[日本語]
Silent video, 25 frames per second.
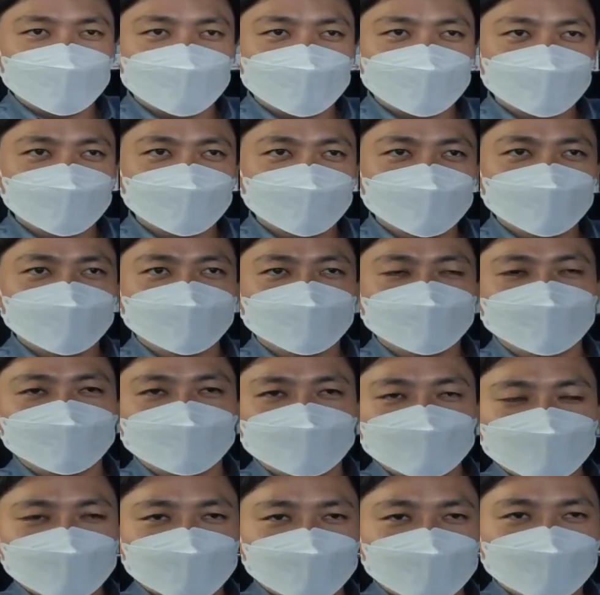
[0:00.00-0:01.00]
パッと乗ると
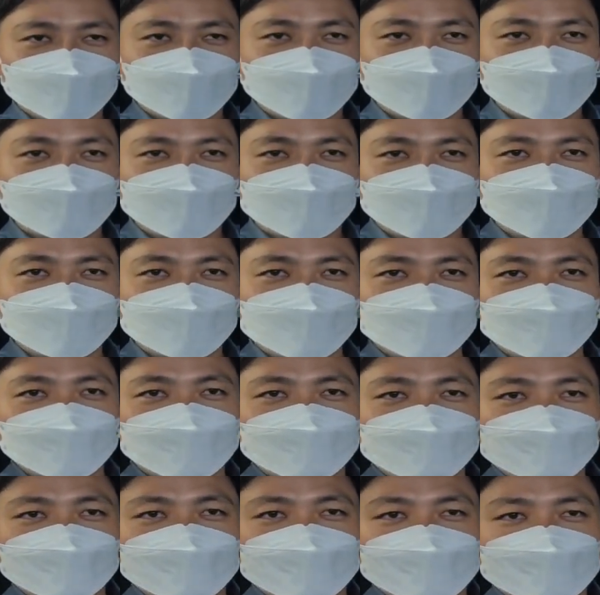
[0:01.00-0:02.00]
なんかすごい柔ら
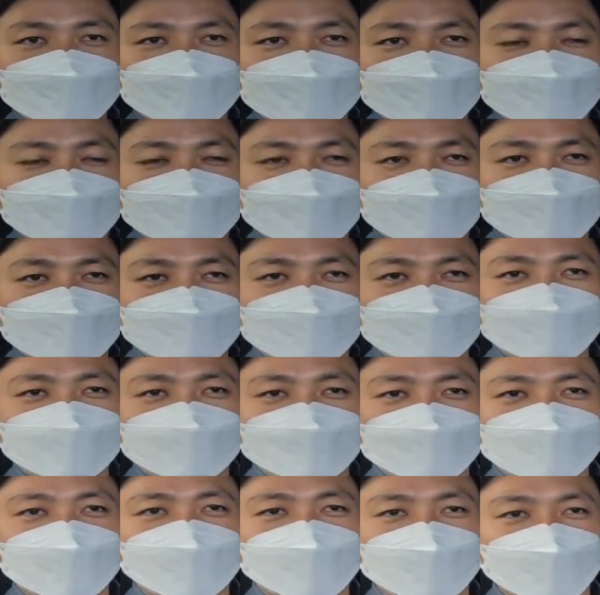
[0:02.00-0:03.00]
かい感じがする
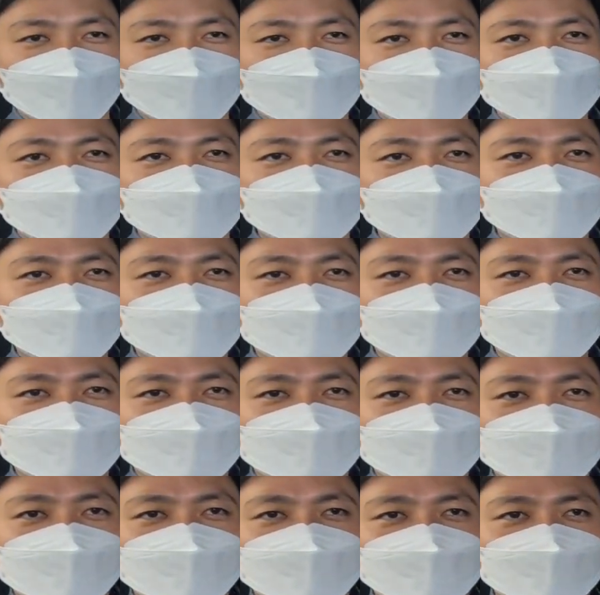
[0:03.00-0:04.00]
じゃないですか、は
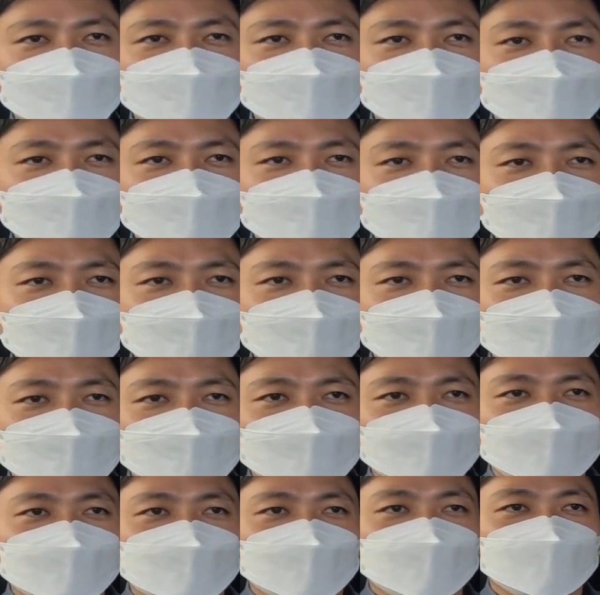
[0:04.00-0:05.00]
い、だ
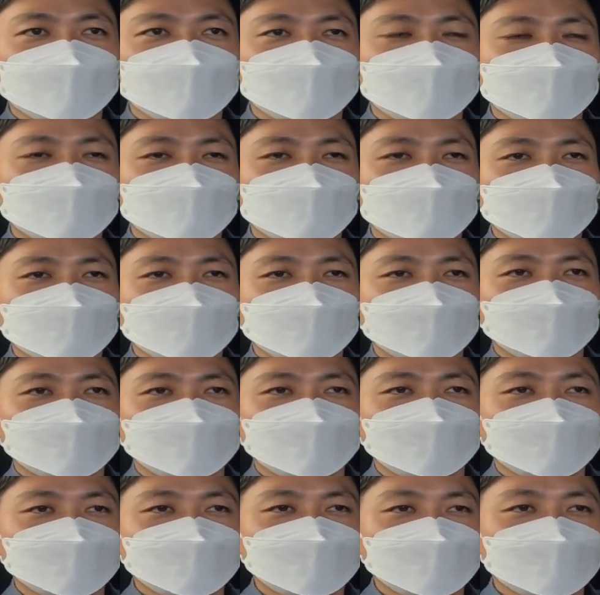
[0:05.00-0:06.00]
からやっぱり長く乗っ
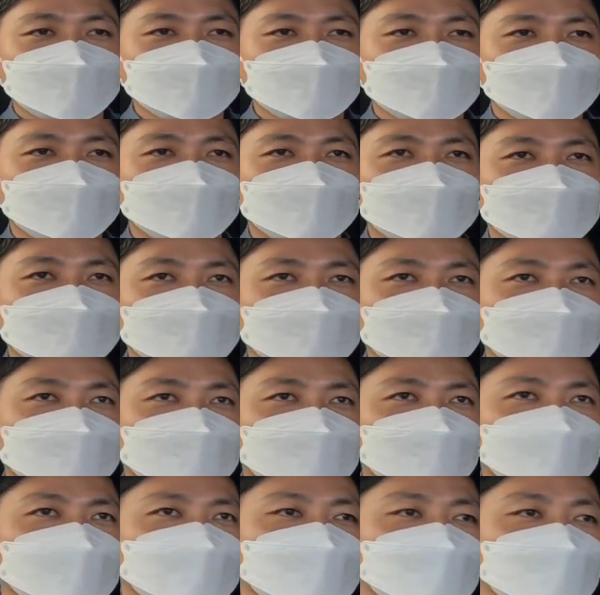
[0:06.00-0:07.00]
てくると今度
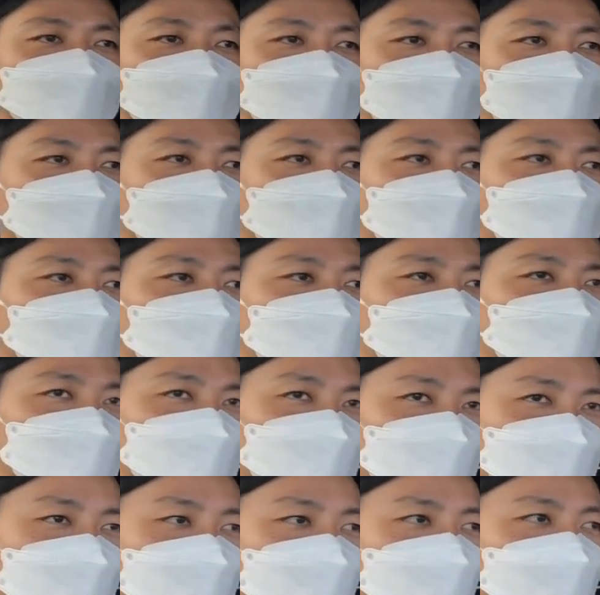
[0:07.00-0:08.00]
柔らかいか
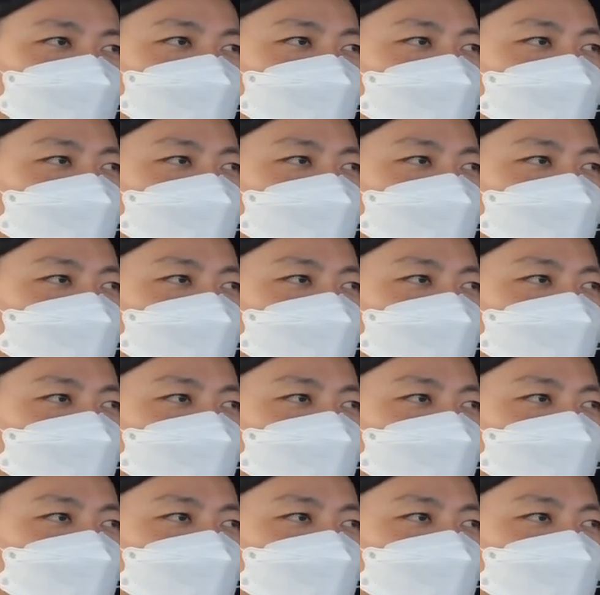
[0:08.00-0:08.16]
ら